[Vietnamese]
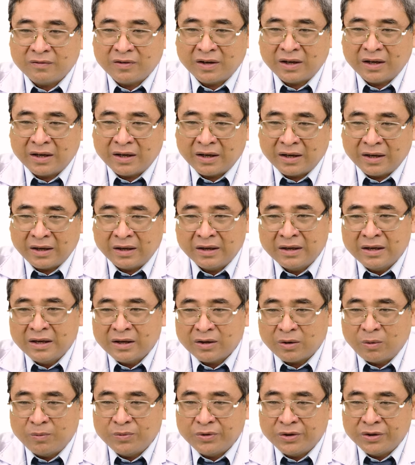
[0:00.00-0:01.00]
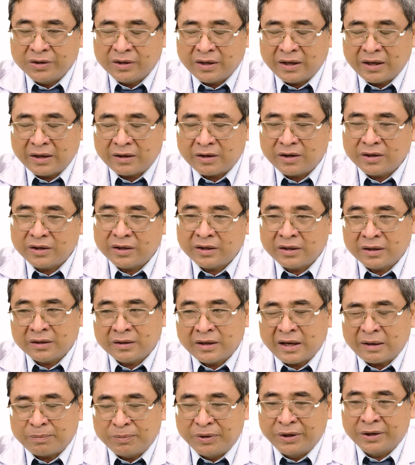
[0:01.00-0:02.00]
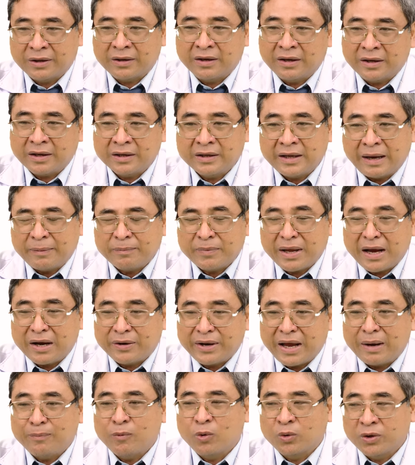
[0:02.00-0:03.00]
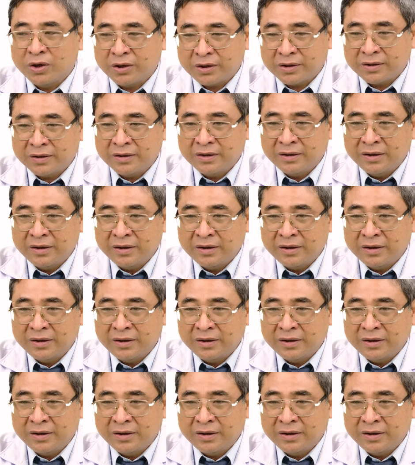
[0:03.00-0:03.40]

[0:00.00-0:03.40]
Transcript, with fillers: và cũng như là cái đặc biệt là cái giảm đau mô thức,